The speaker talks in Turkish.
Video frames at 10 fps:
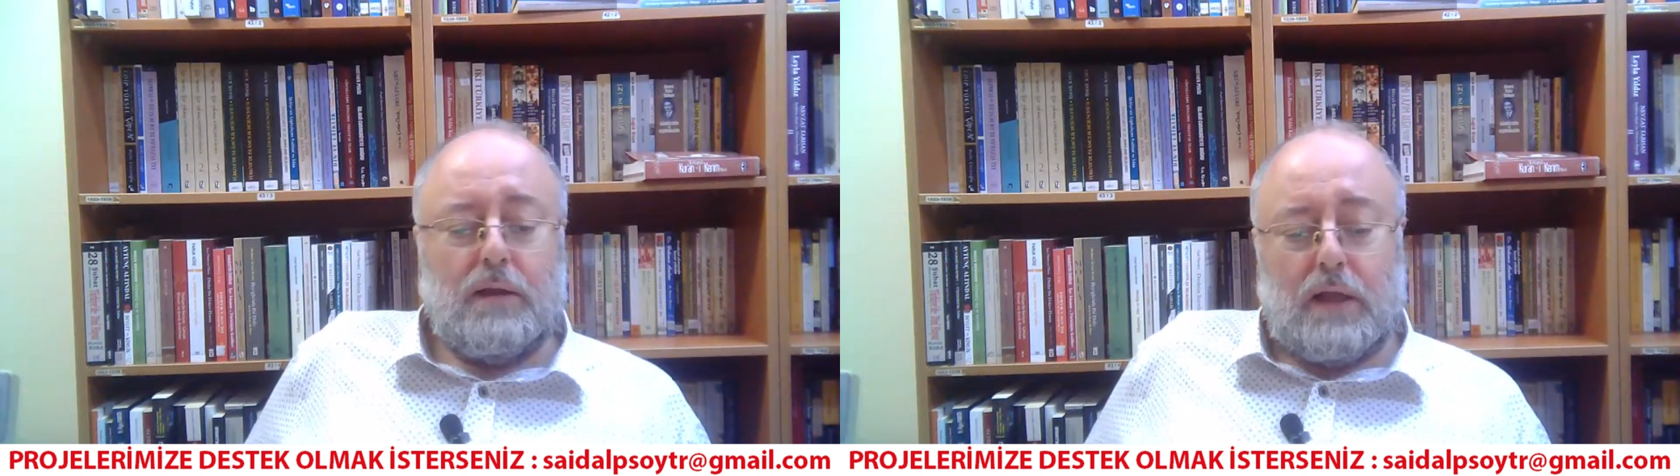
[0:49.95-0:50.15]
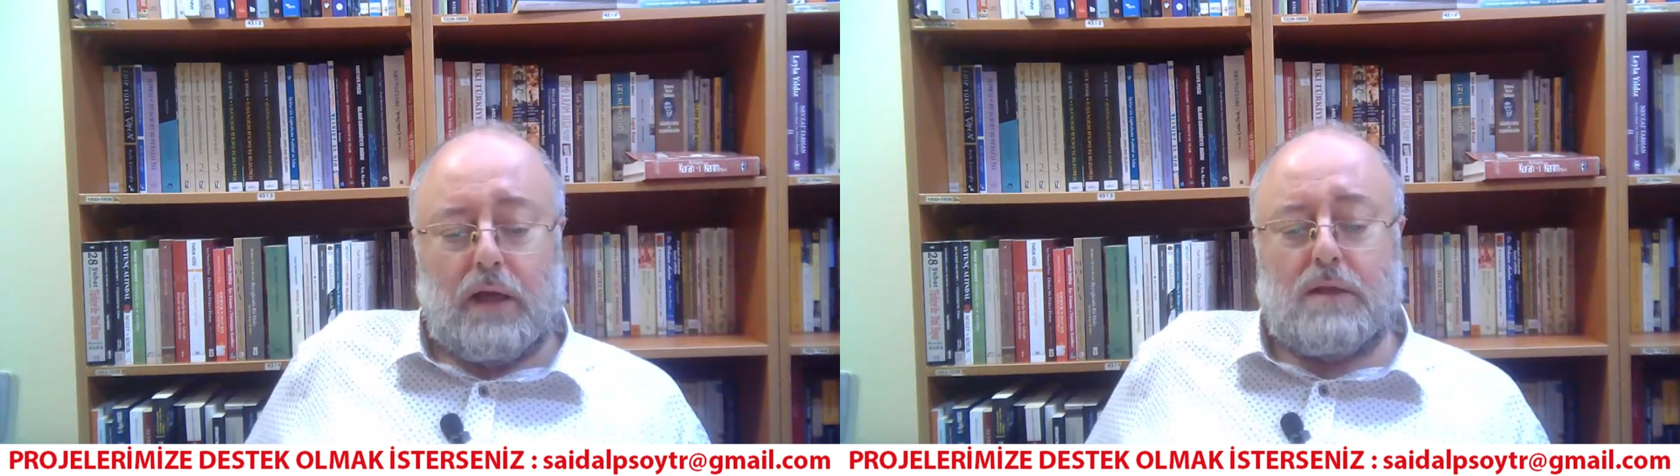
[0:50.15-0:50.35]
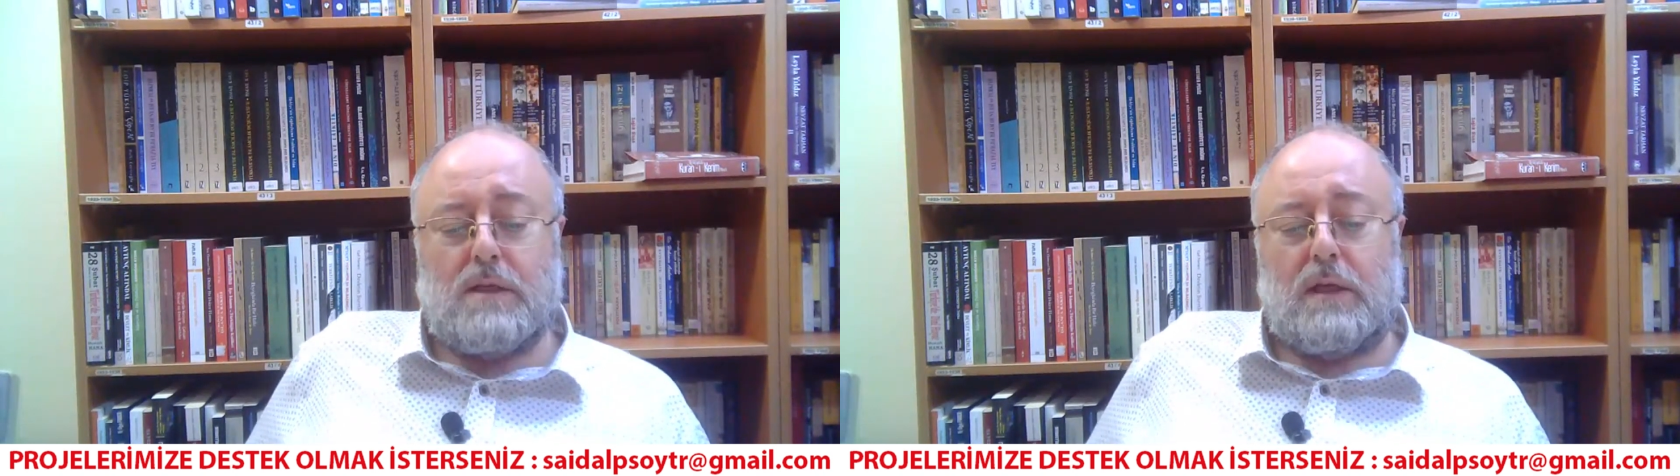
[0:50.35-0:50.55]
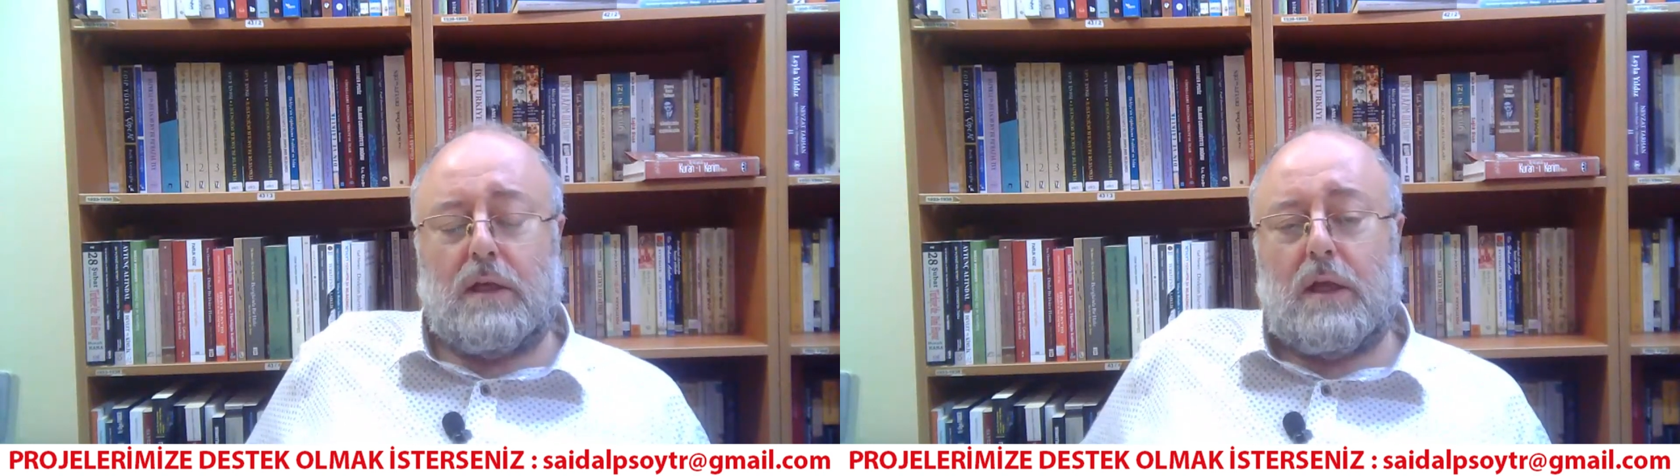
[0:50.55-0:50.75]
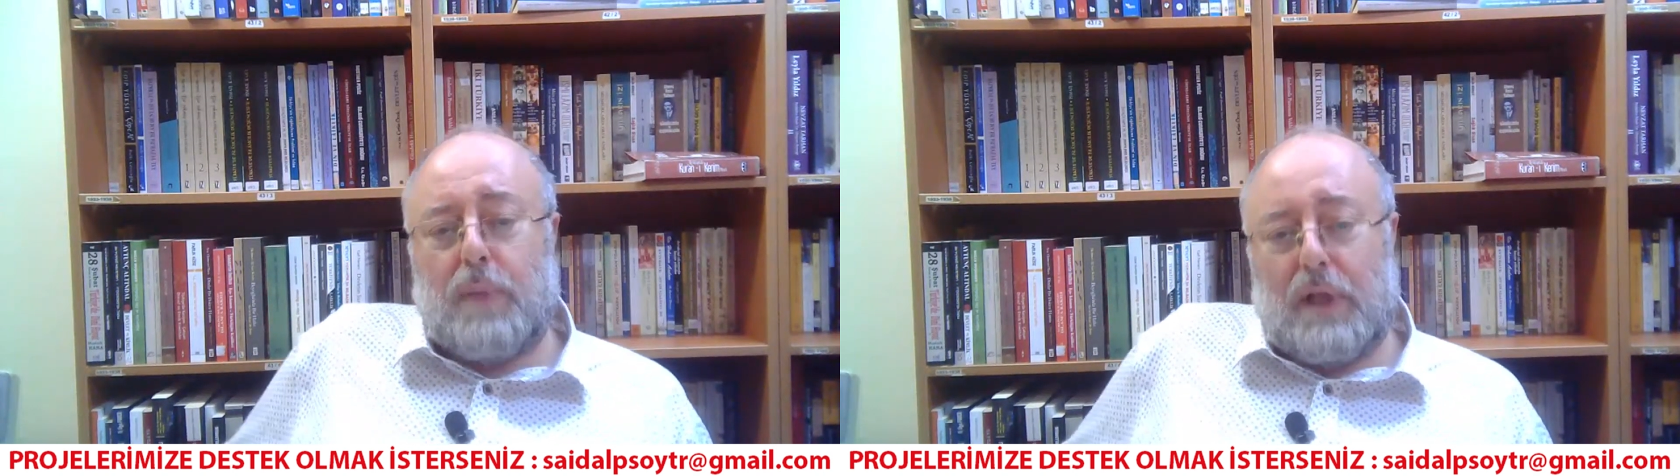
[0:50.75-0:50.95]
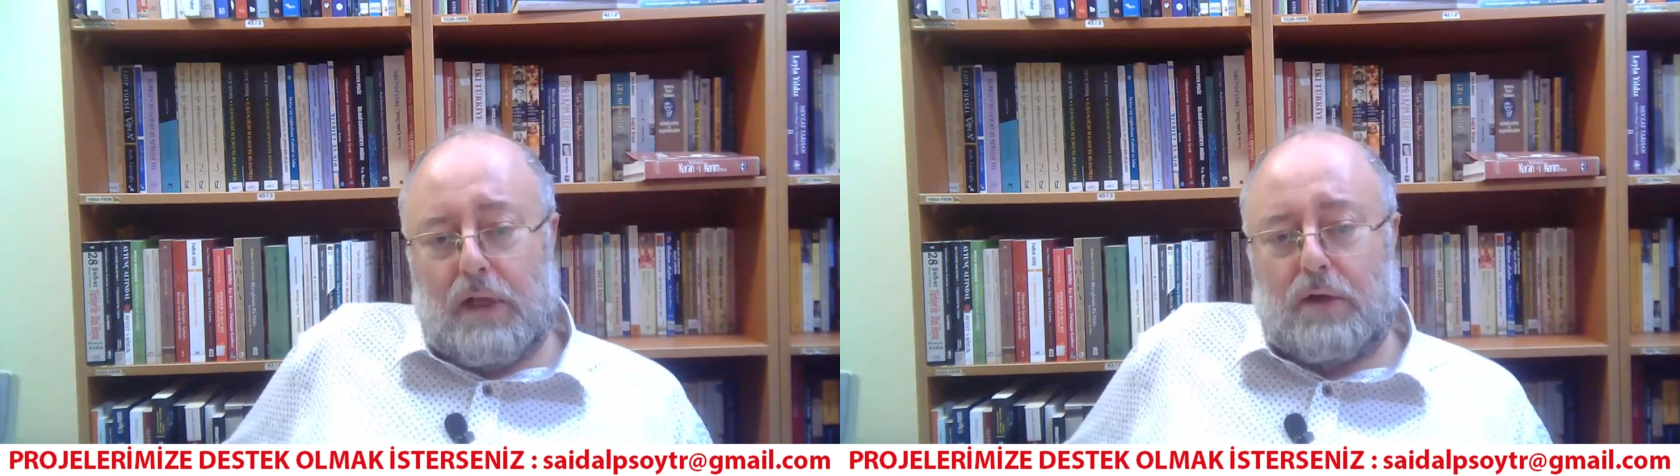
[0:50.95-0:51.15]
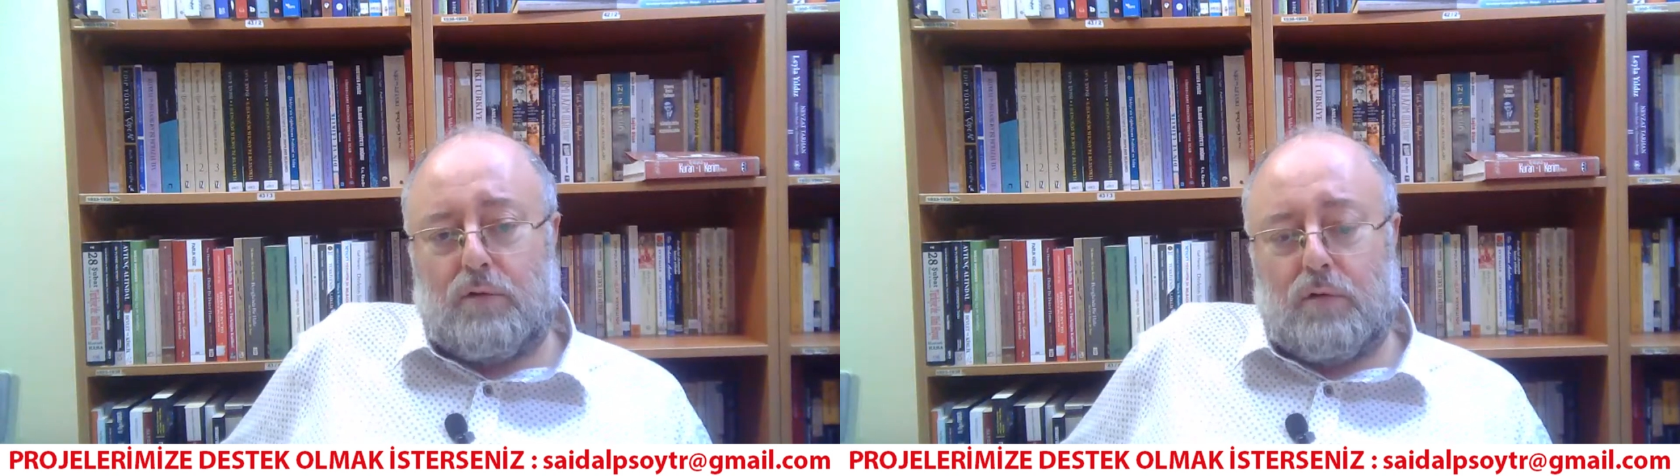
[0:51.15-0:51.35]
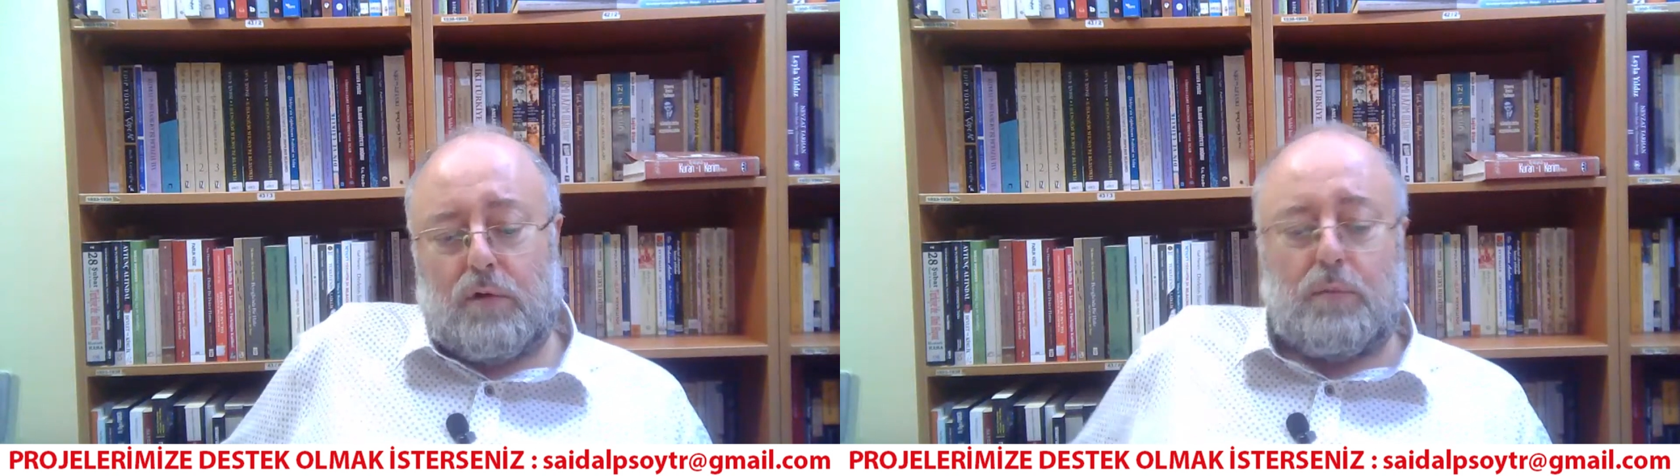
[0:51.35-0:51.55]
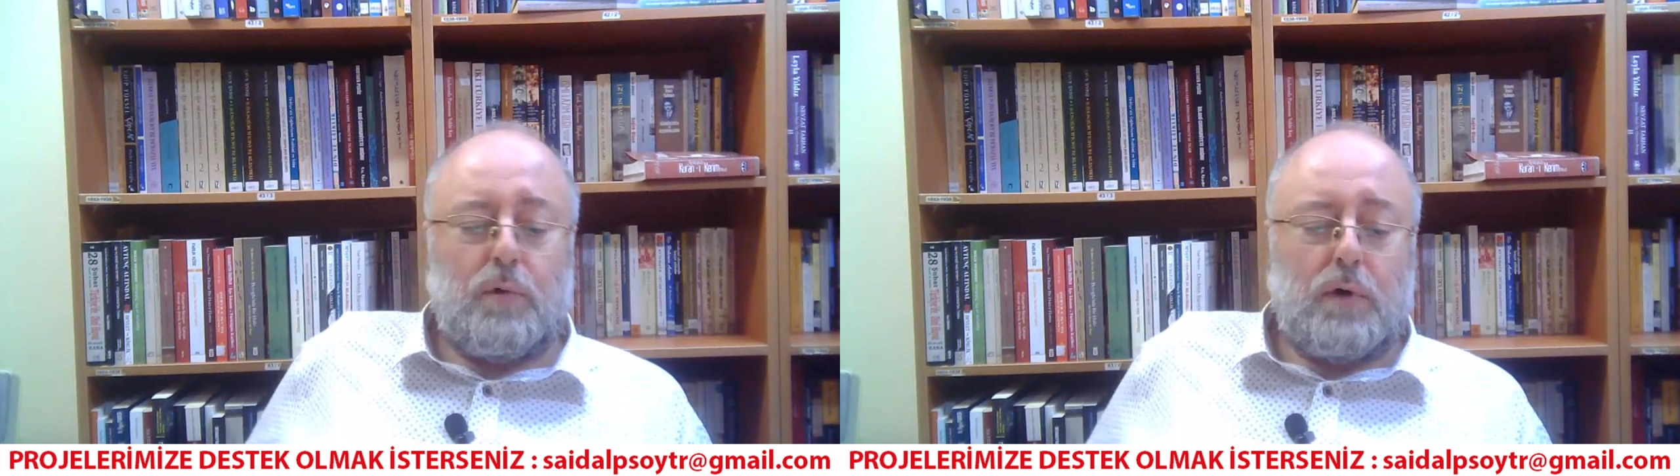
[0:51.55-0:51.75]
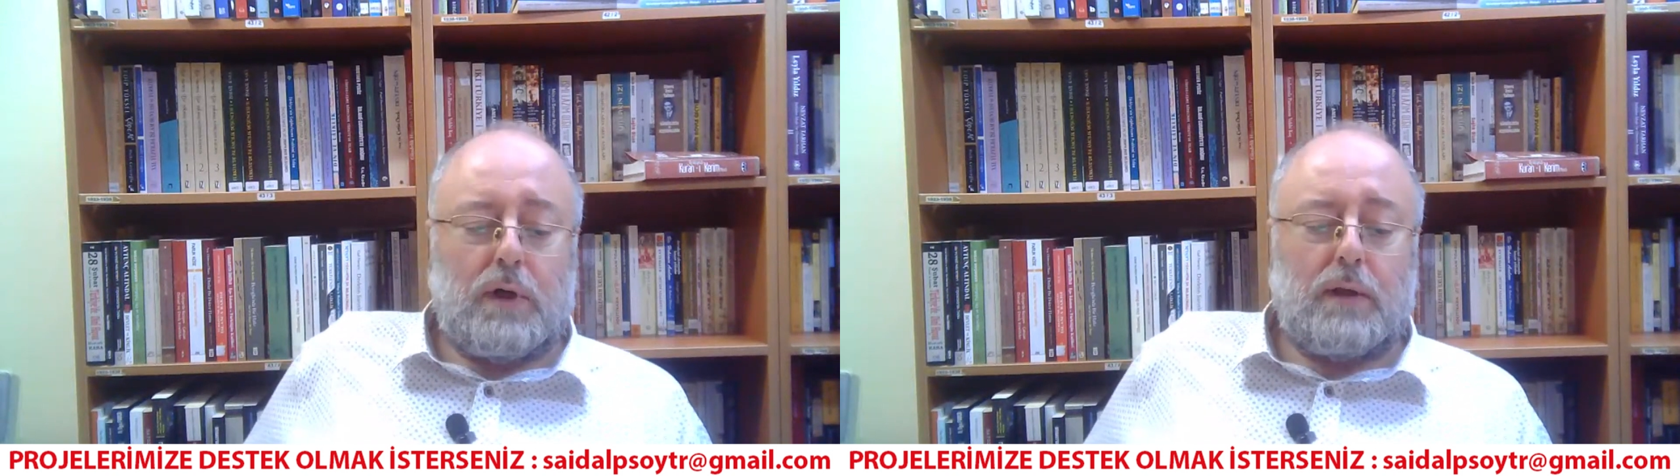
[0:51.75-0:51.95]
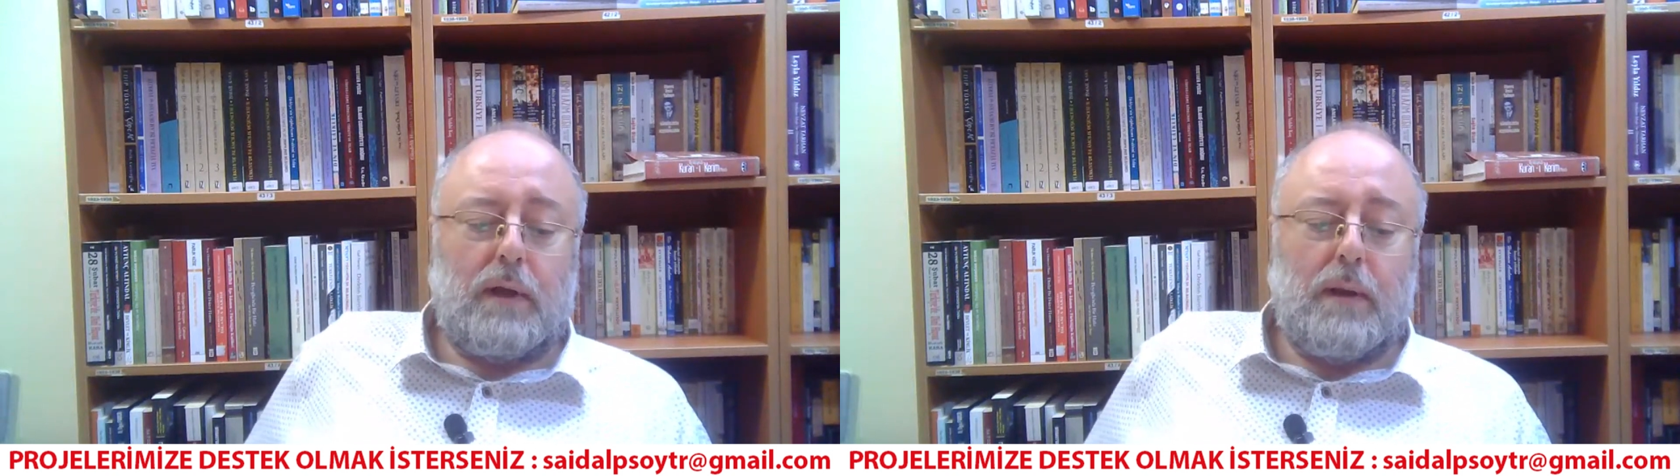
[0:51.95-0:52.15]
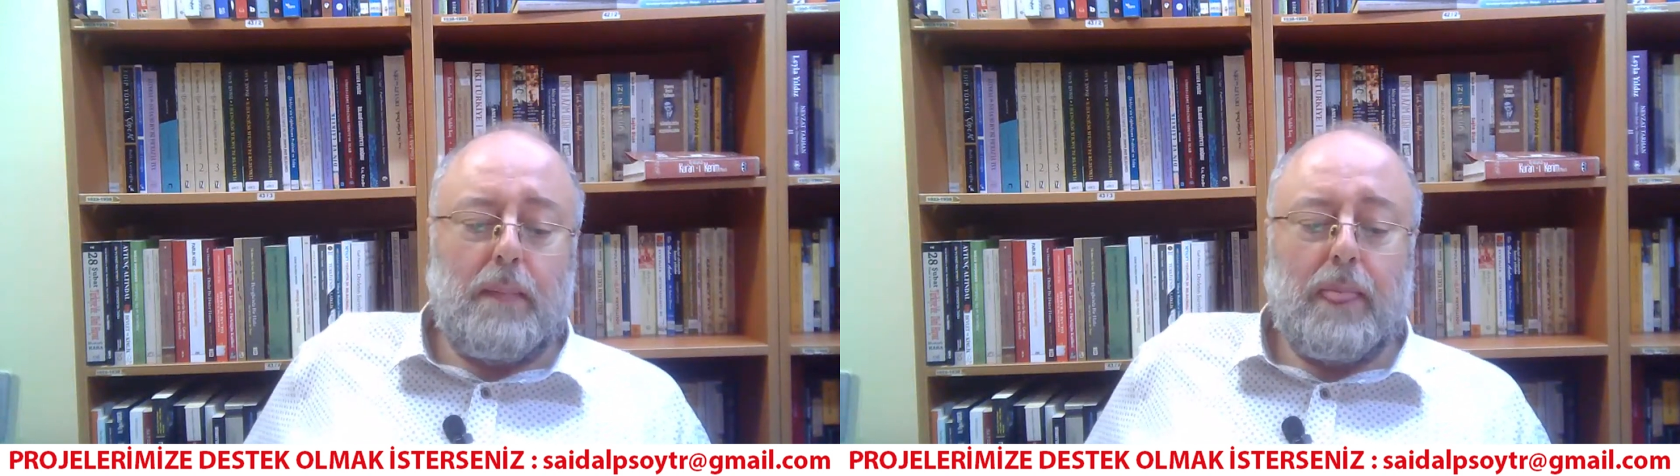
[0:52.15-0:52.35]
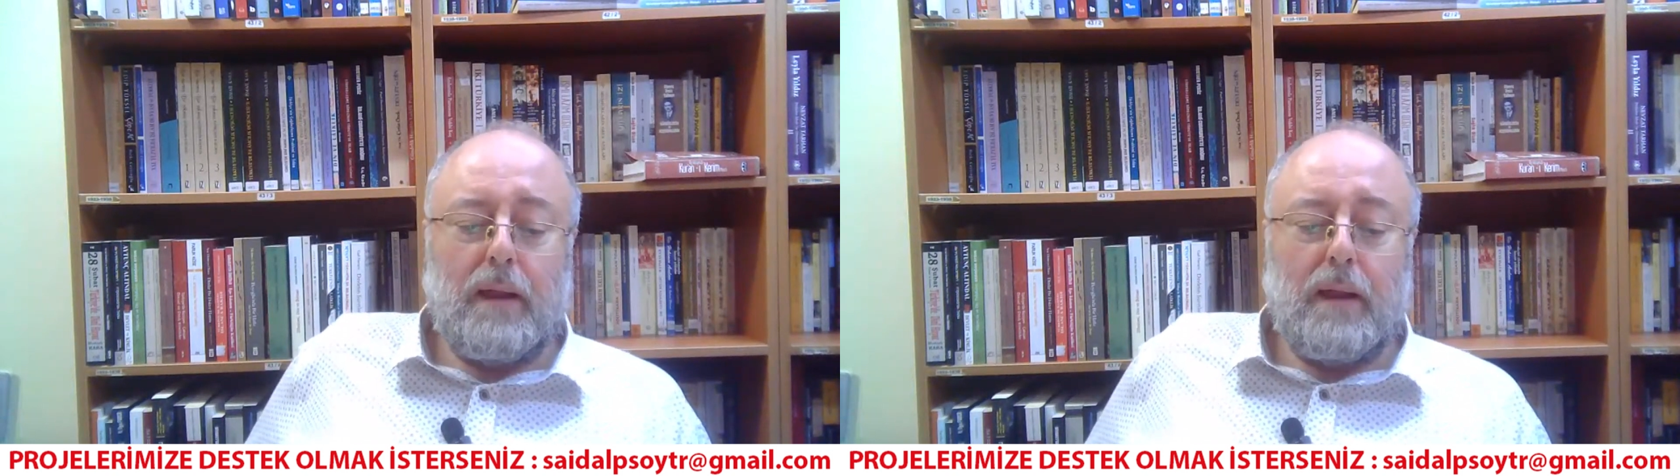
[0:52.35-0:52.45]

tercihini de belirtiyorum bu arada.